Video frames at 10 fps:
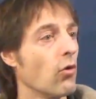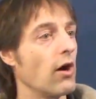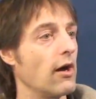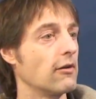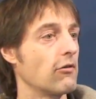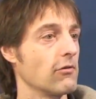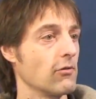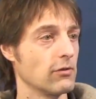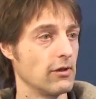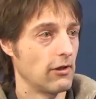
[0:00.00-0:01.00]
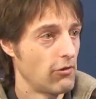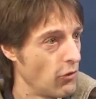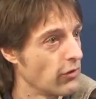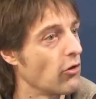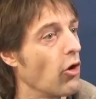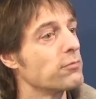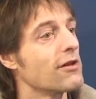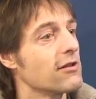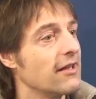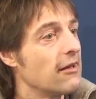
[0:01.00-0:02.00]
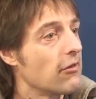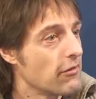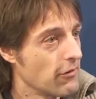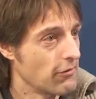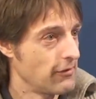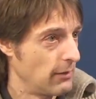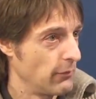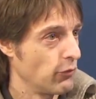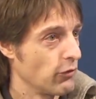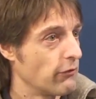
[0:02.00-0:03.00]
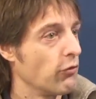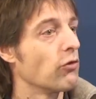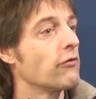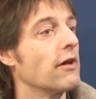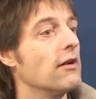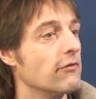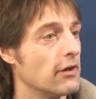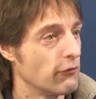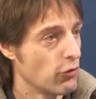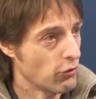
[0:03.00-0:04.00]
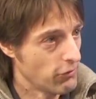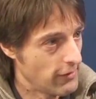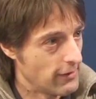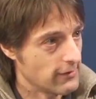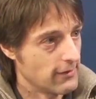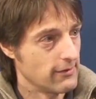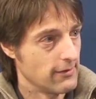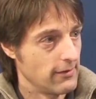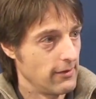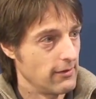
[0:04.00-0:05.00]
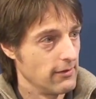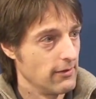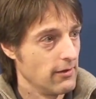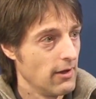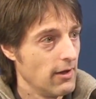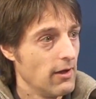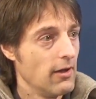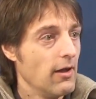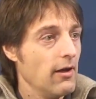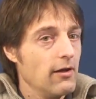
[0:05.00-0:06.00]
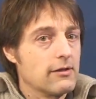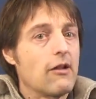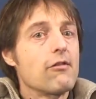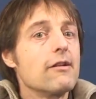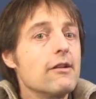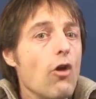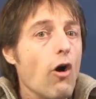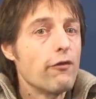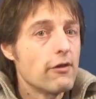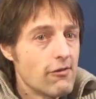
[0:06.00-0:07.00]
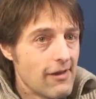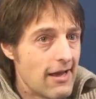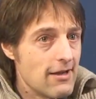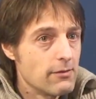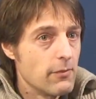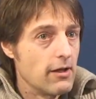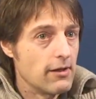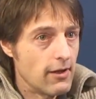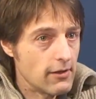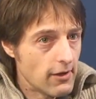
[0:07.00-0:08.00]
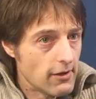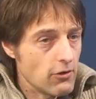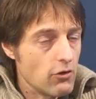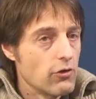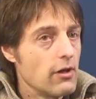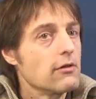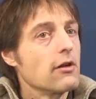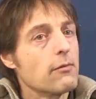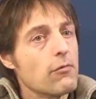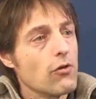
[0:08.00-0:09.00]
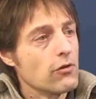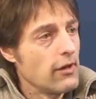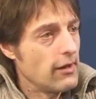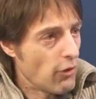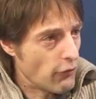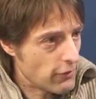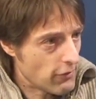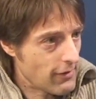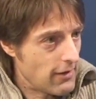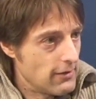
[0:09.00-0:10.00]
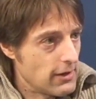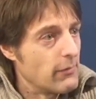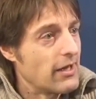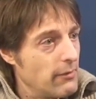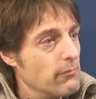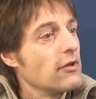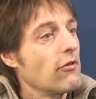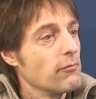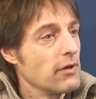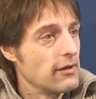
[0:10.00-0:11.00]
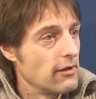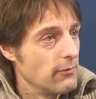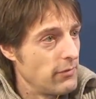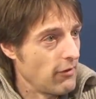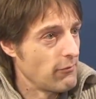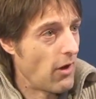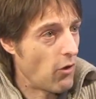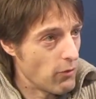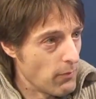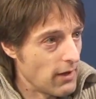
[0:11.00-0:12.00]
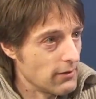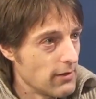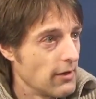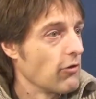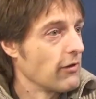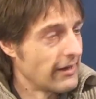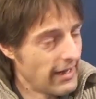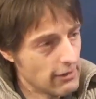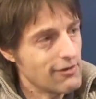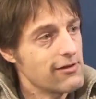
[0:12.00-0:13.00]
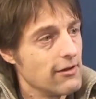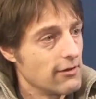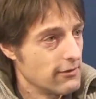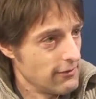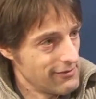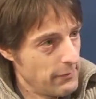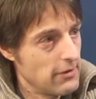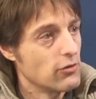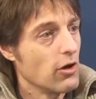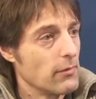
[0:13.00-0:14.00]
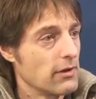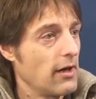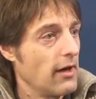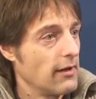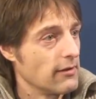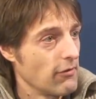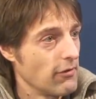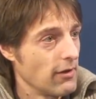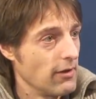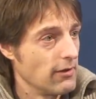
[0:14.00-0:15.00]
hochheizen und dann erzeuge ich optische Linsensysteme, wo ich Funkwellen wieder fokussieren kann nach hinten. Äh, das sind die offiziellen Militärtechnologien. Dann gibt es noch die inoffiziellen, die man eben mit diesem Partikelplasma auch machen kann. Also Raketenschild spielt noch mit rein, dass ich